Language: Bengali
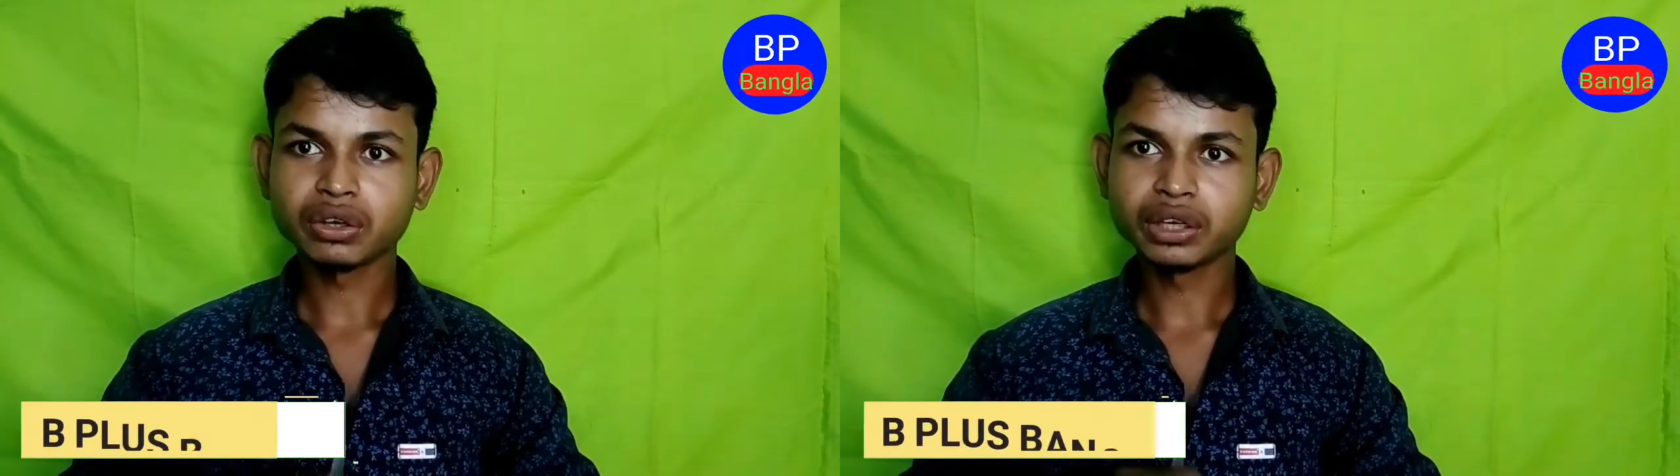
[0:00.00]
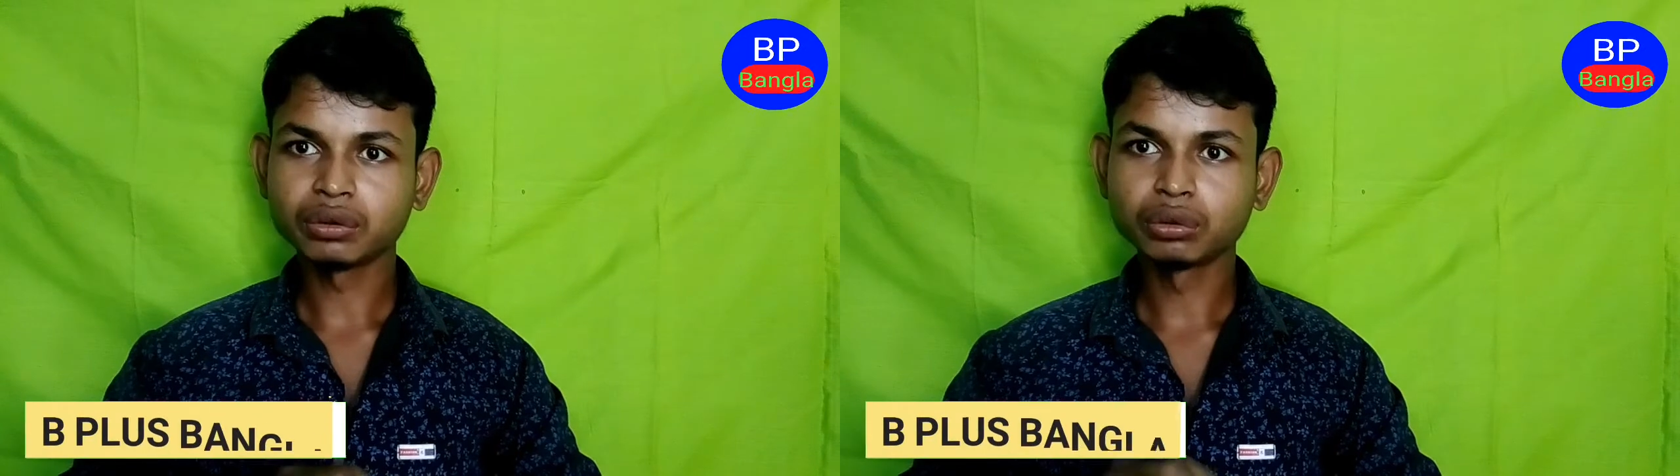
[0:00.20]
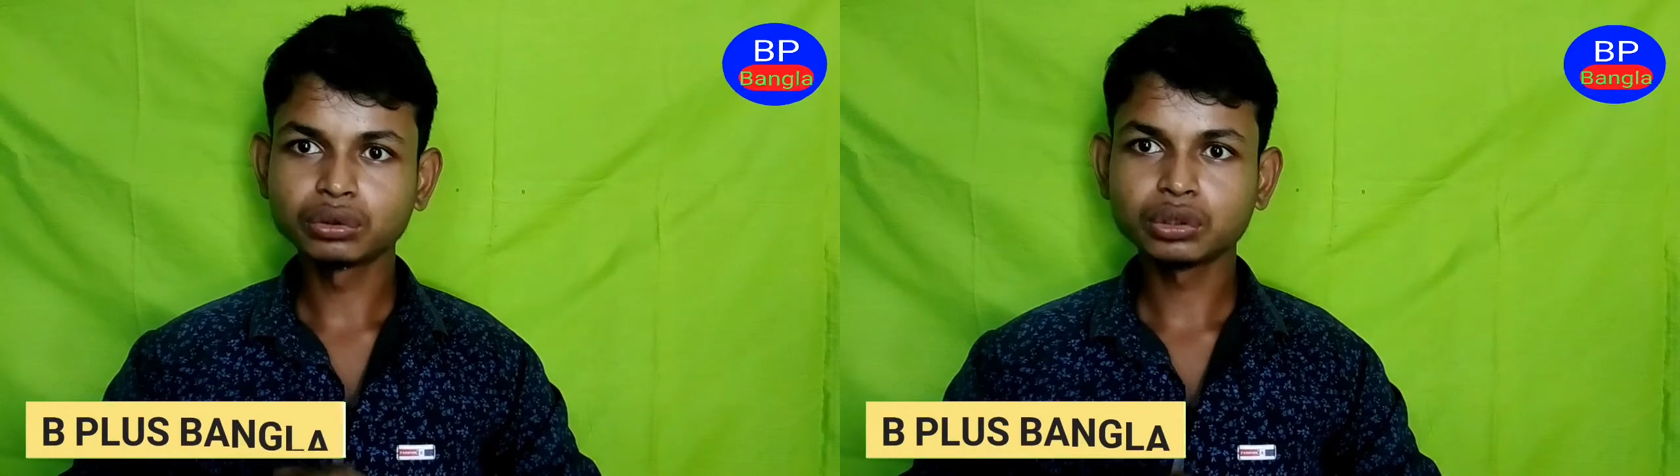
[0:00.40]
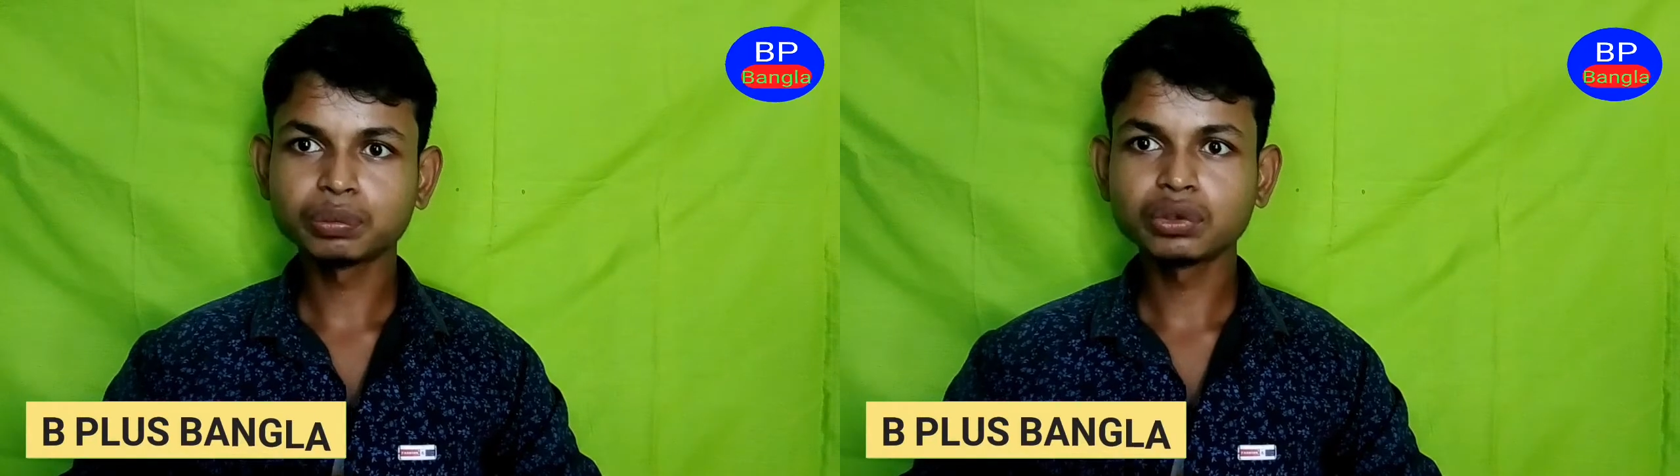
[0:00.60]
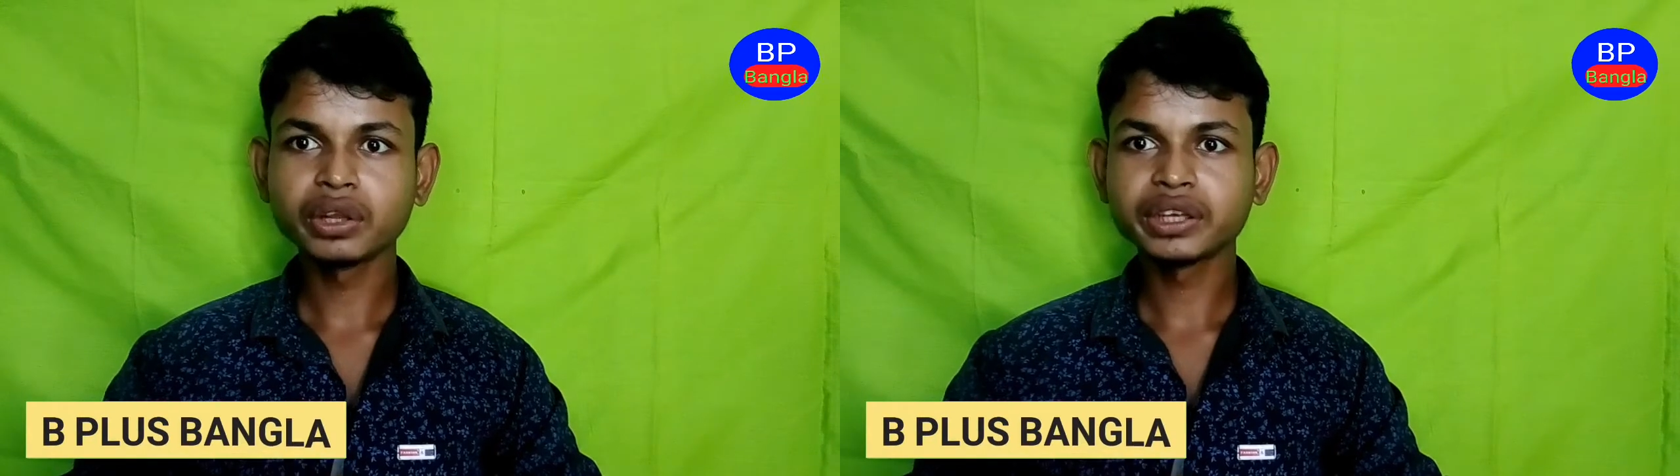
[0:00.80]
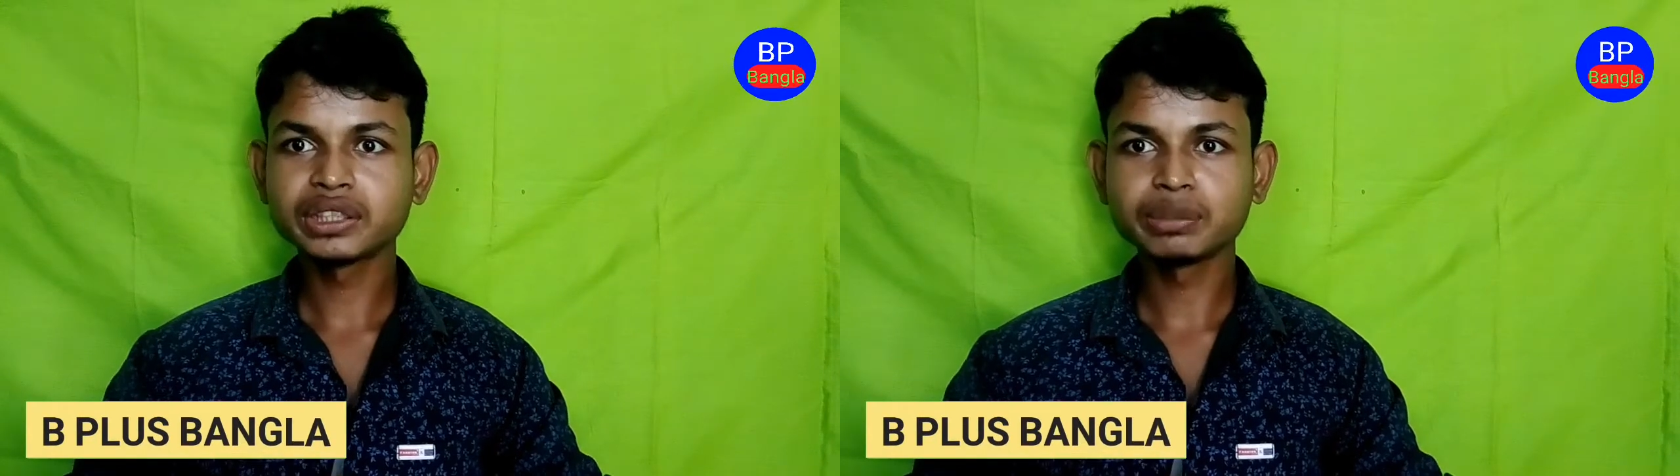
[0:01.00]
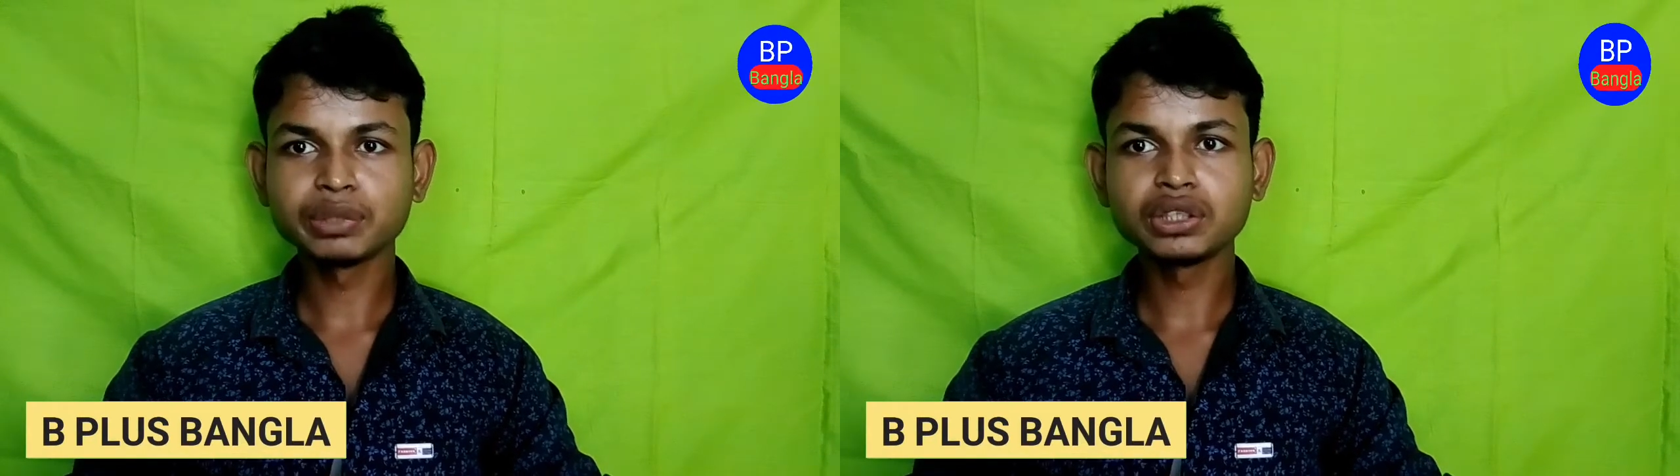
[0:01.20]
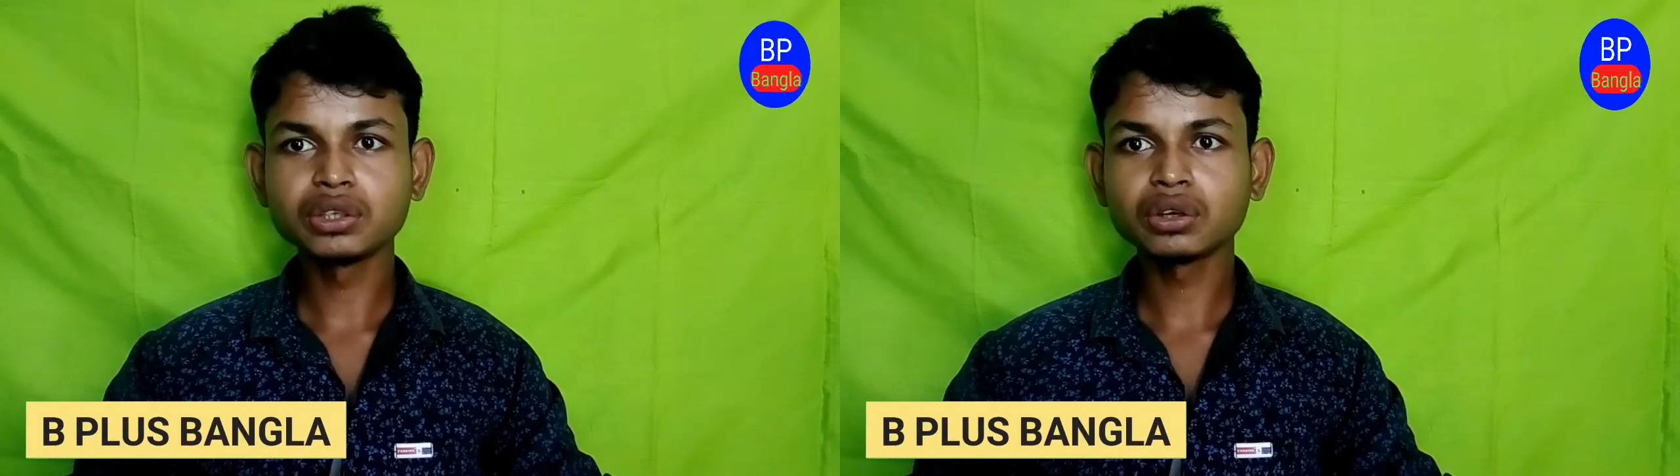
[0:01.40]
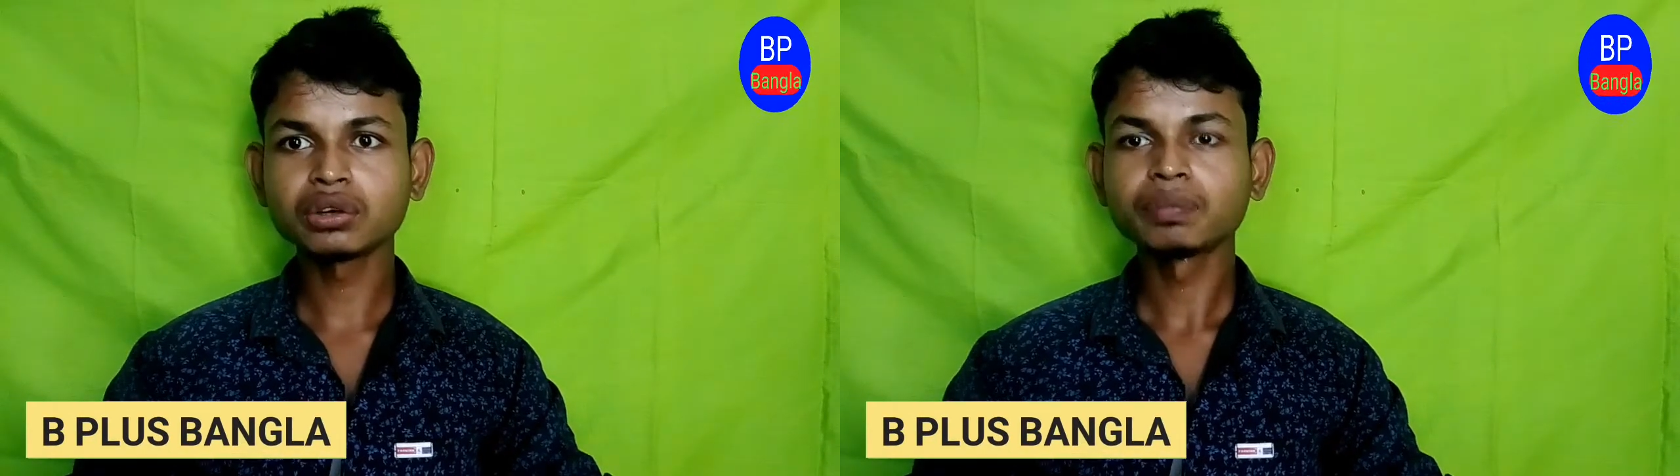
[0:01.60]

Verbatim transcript: অনেক গুরুত্বপূর্ণ একটি ভিডিও